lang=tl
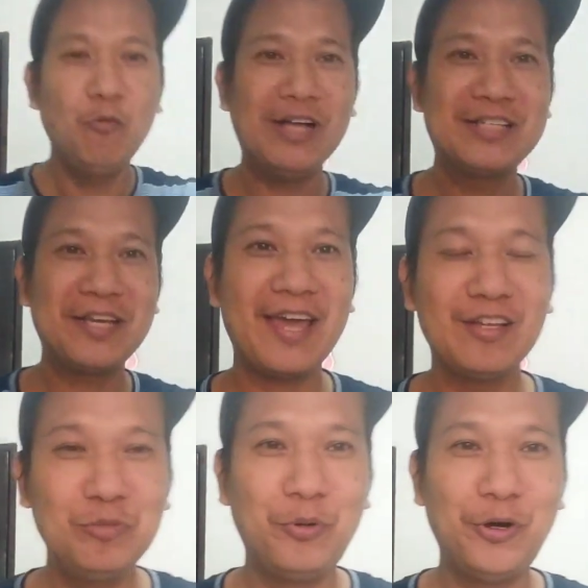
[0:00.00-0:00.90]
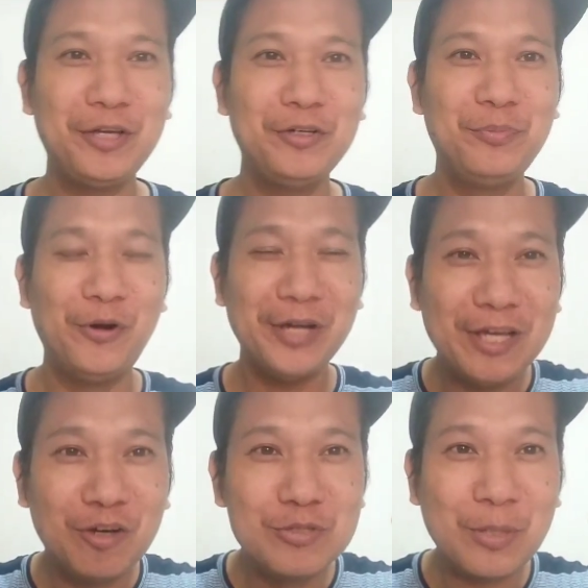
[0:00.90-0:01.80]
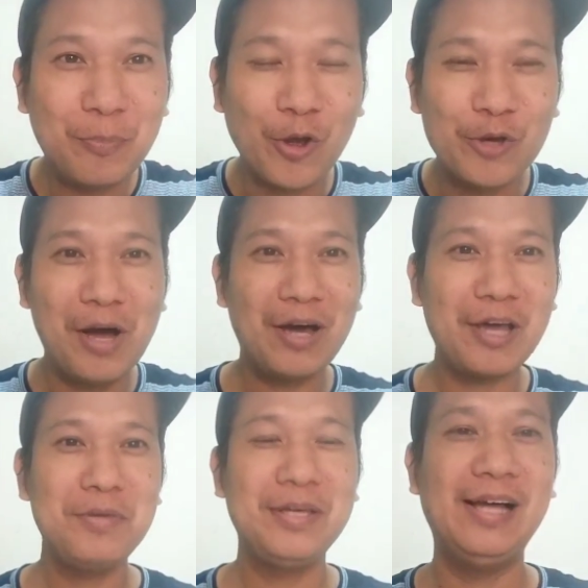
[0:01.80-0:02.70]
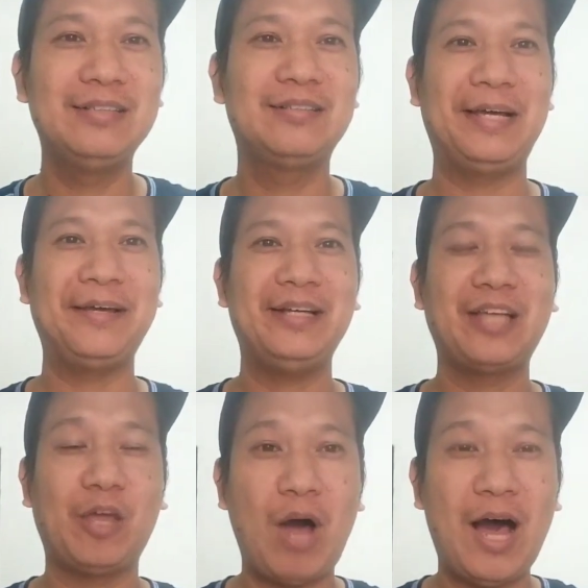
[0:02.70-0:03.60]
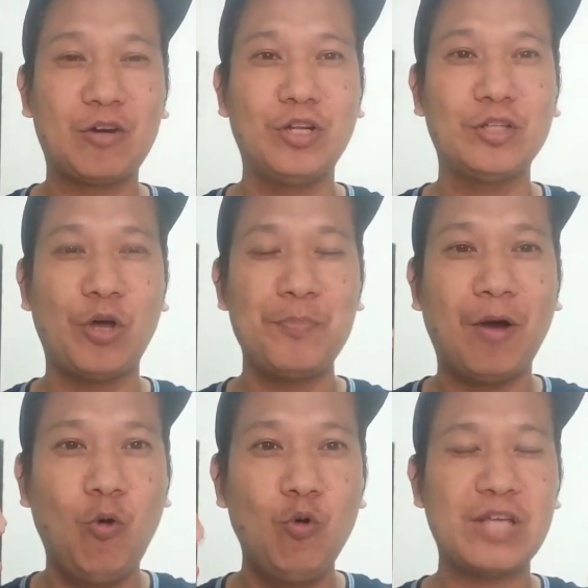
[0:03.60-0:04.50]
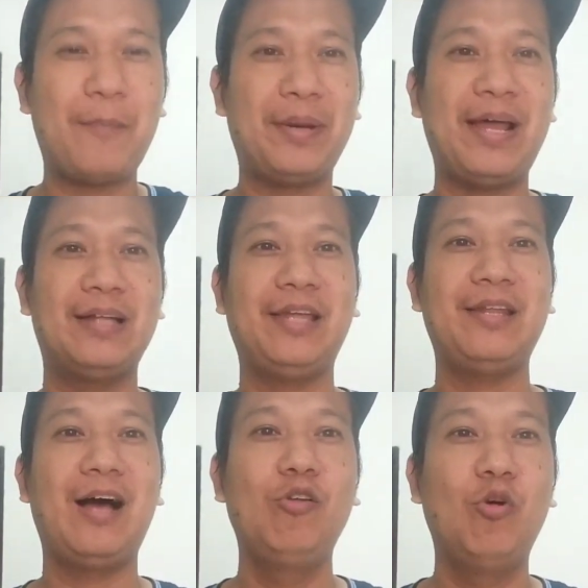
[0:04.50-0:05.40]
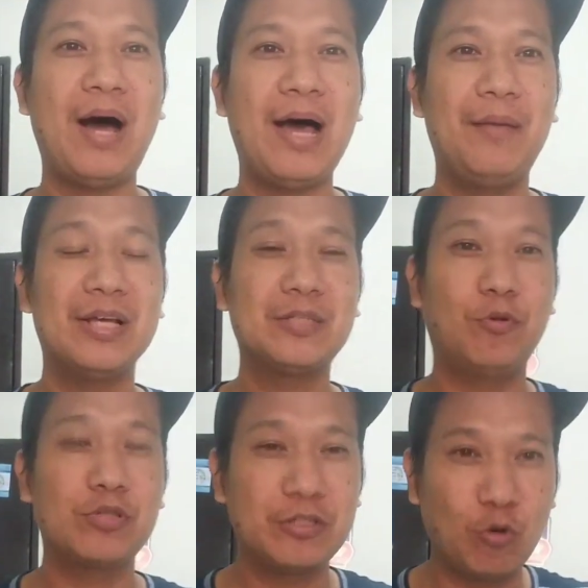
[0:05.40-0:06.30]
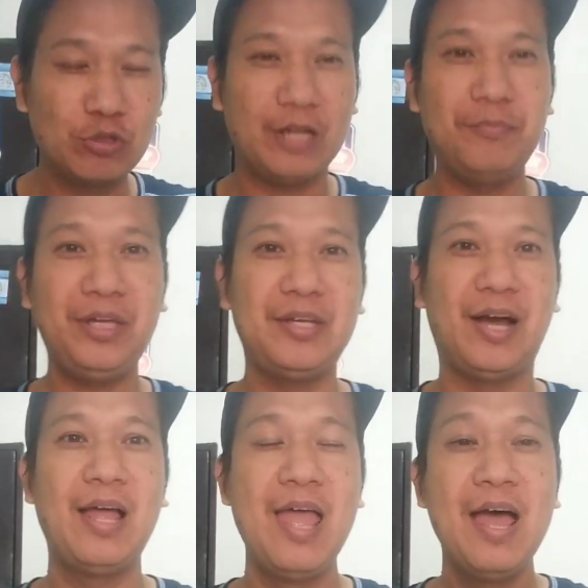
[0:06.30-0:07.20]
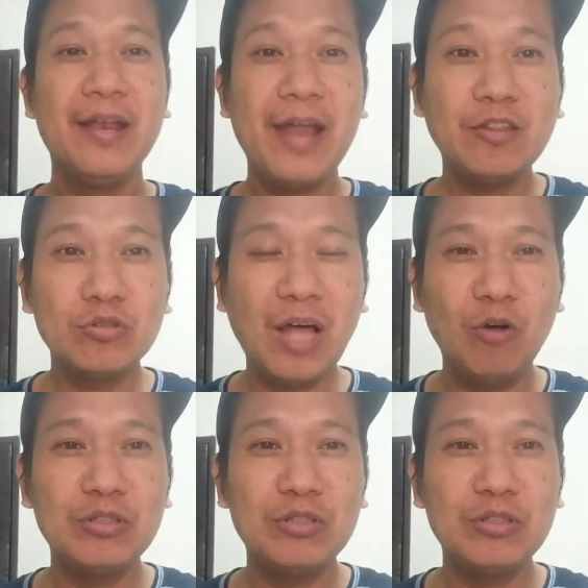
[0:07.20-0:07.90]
Once again, good morning, good morning. Kumusta po kayo mga kaibigan? Ayan, ngayong araw na to ay pag-uusapan natin ang lumalabas po sa social media na ito daw